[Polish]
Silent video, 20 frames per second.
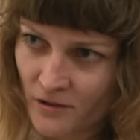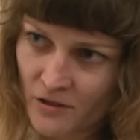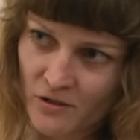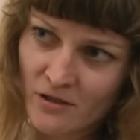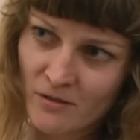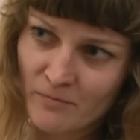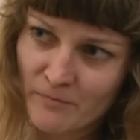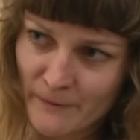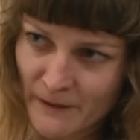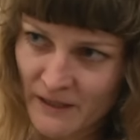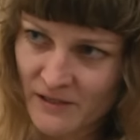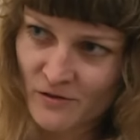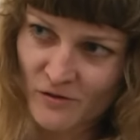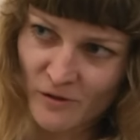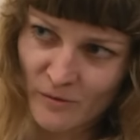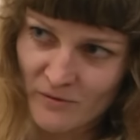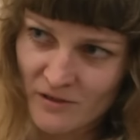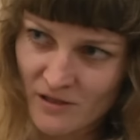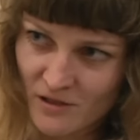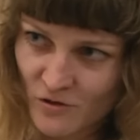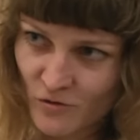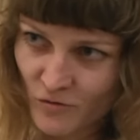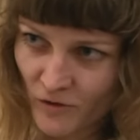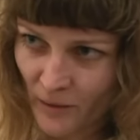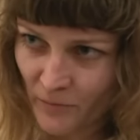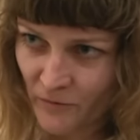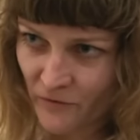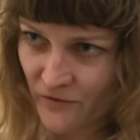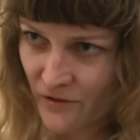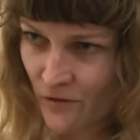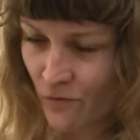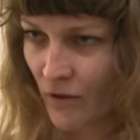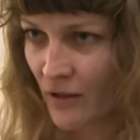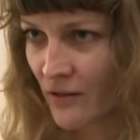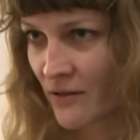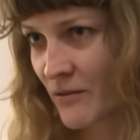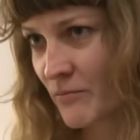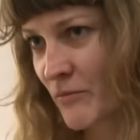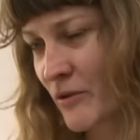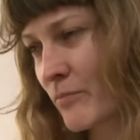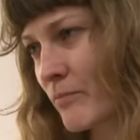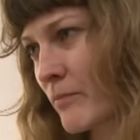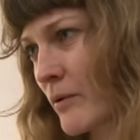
jeżeli pracujemy ze sztukami wizualnymi,